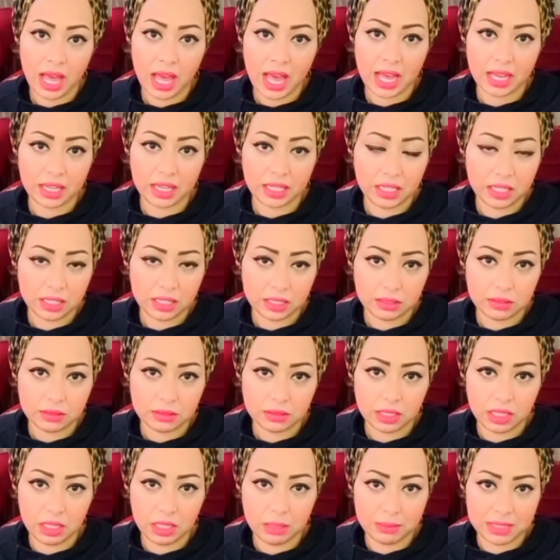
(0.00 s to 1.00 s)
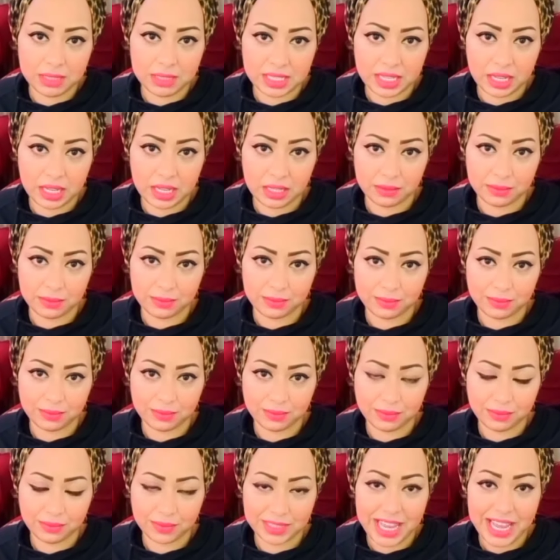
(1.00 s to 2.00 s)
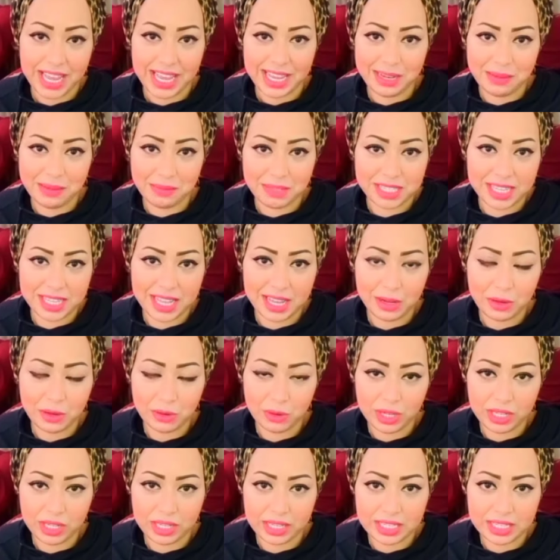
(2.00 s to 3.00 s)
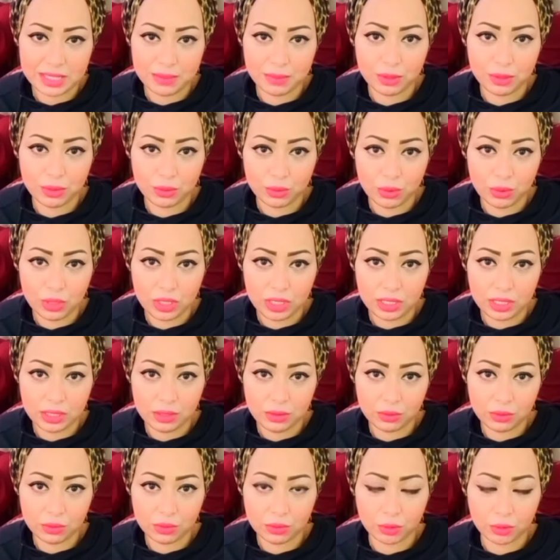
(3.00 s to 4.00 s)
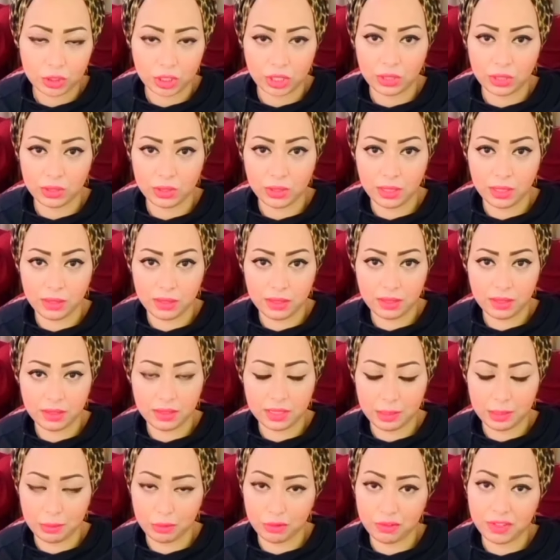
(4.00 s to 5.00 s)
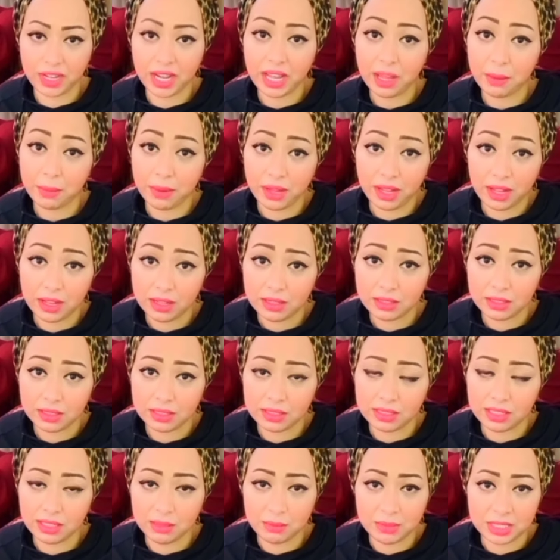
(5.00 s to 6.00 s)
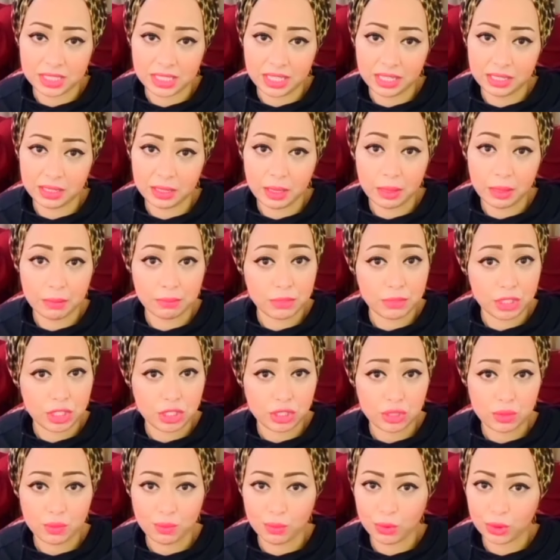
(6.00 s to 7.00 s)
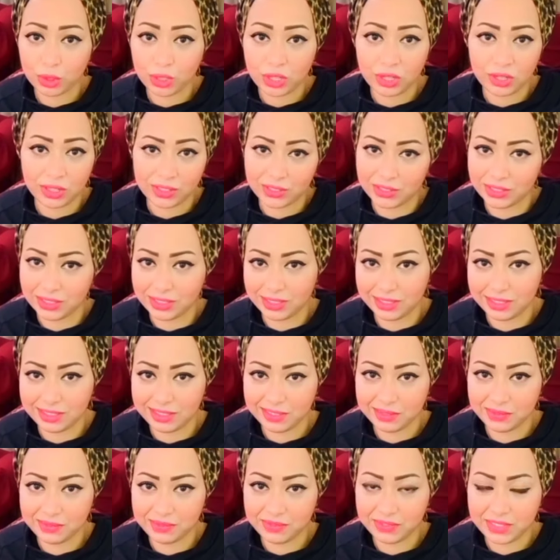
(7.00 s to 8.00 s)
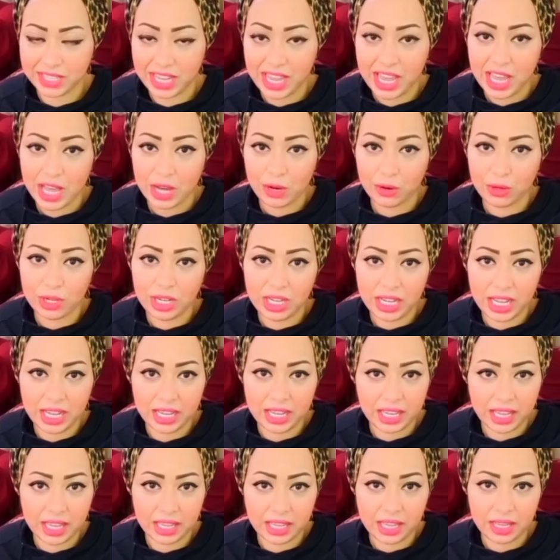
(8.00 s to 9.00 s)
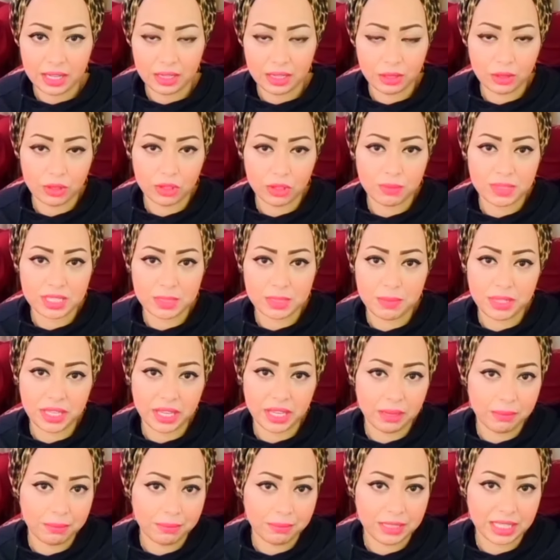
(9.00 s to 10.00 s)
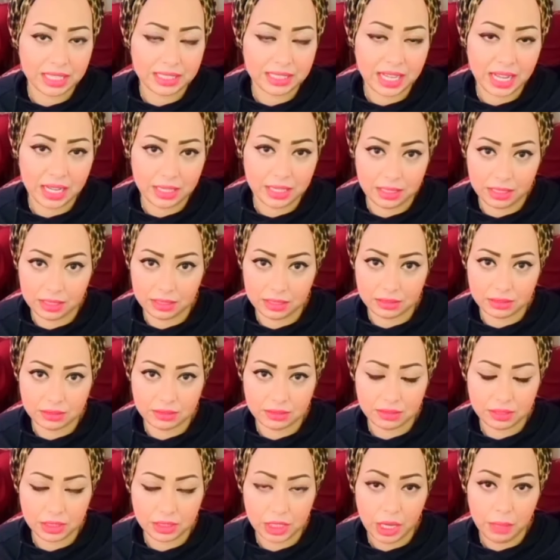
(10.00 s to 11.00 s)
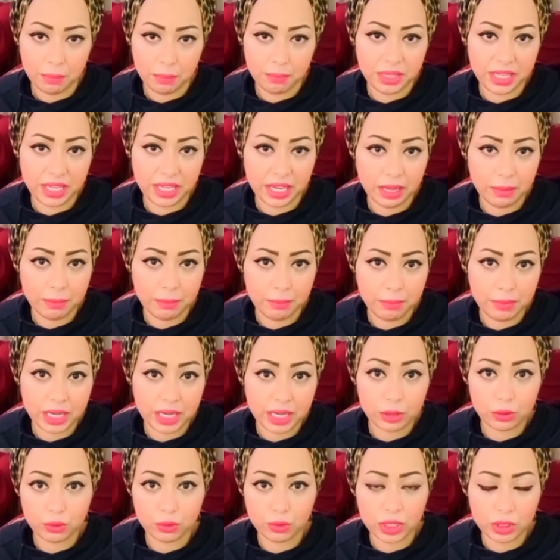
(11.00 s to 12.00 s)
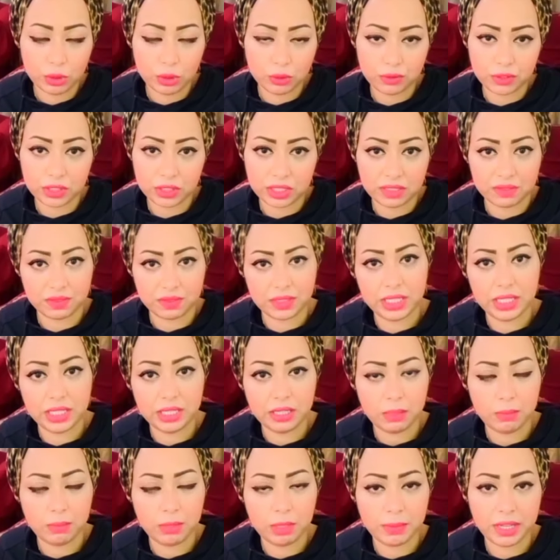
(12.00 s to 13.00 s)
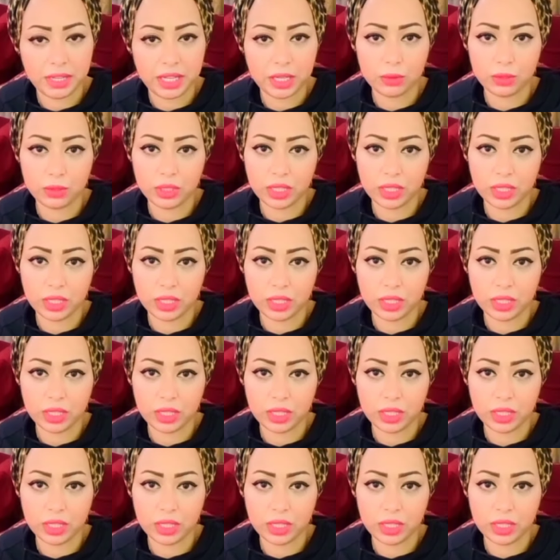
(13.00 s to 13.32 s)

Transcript: اخيرا الميزان الميزان كل الناس بتقول انه متردد المفاجأة بقى إن الميزان مش متردد كل الحكاية إن هو بس بيحب يتأنى بيحب ياخد وقته في التفكير قبل ما ياخد